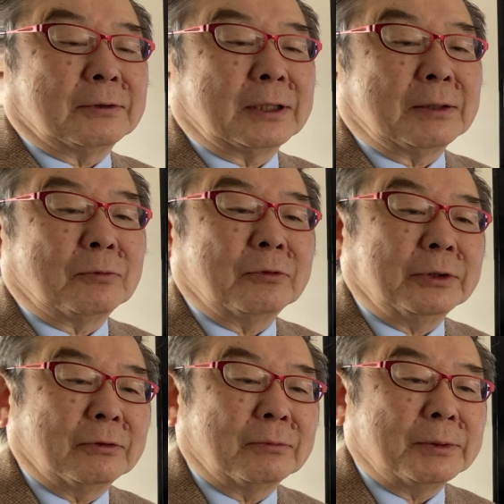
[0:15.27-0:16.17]
の方も多
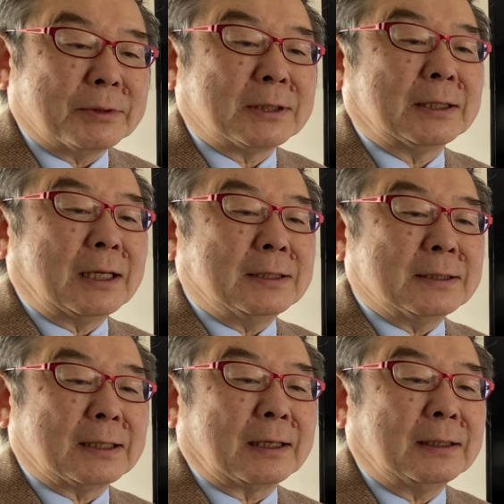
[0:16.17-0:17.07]
いと思います第二
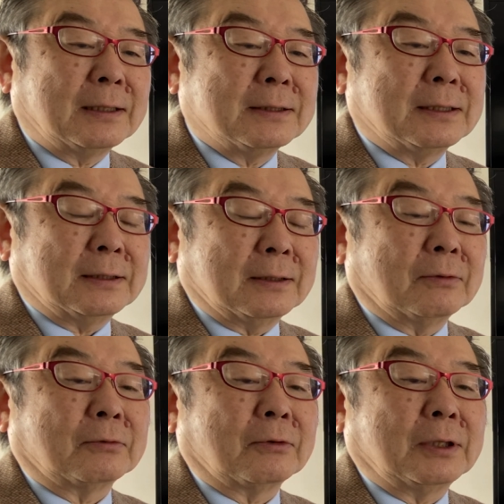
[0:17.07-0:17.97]
次世界大戦
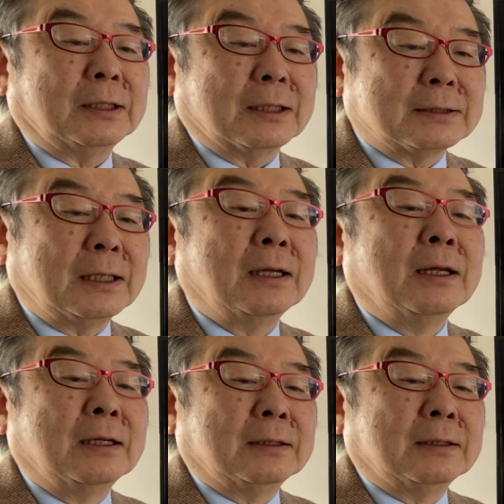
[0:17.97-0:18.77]
の時にですね